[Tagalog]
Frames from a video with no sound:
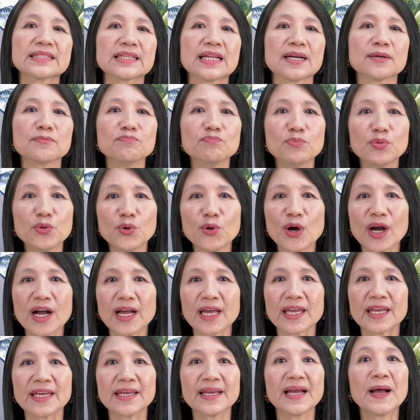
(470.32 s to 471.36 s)
ng
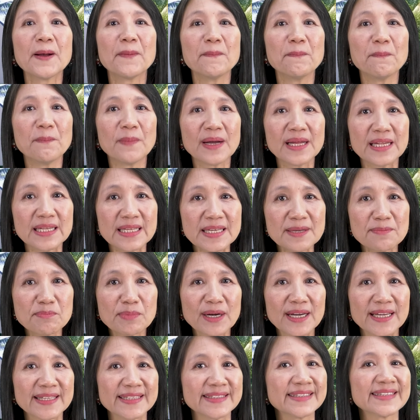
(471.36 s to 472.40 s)
buhay
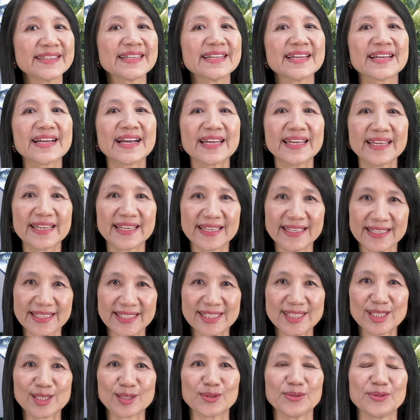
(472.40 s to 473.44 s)
maliban kay
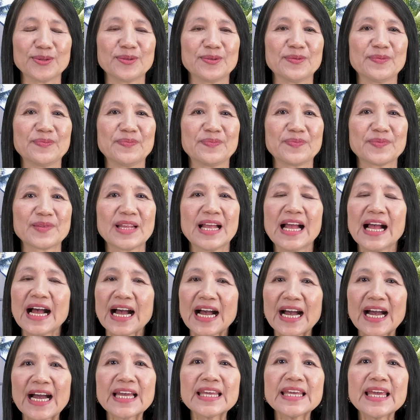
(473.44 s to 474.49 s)
Kristo.
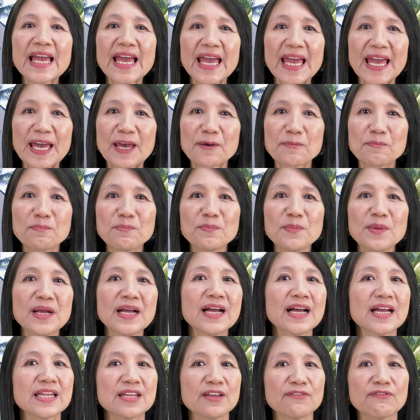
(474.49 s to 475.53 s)
I am
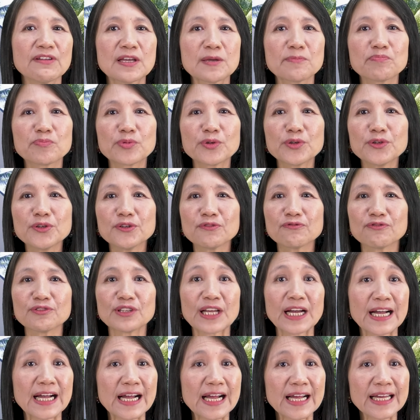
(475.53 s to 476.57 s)
a living proof
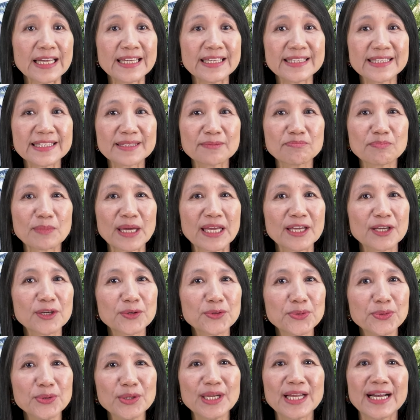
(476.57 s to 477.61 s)
na kahit may
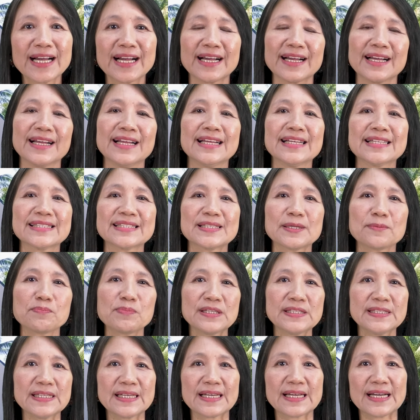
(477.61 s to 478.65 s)
kulang sa
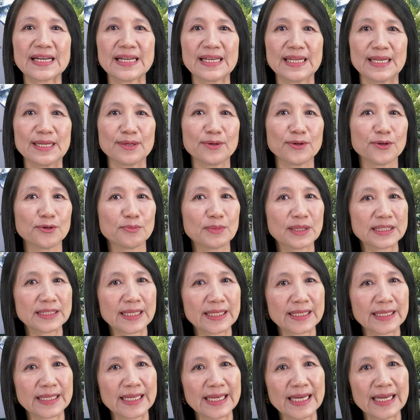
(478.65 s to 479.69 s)
physical o
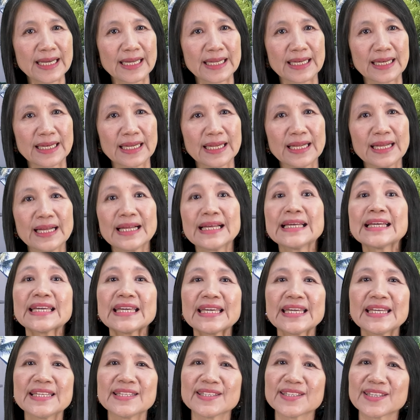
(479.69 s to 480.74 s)
material,
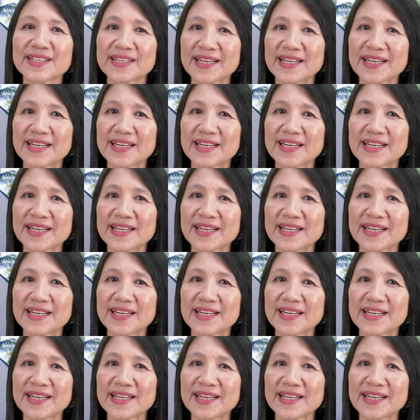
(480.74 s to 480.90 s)
in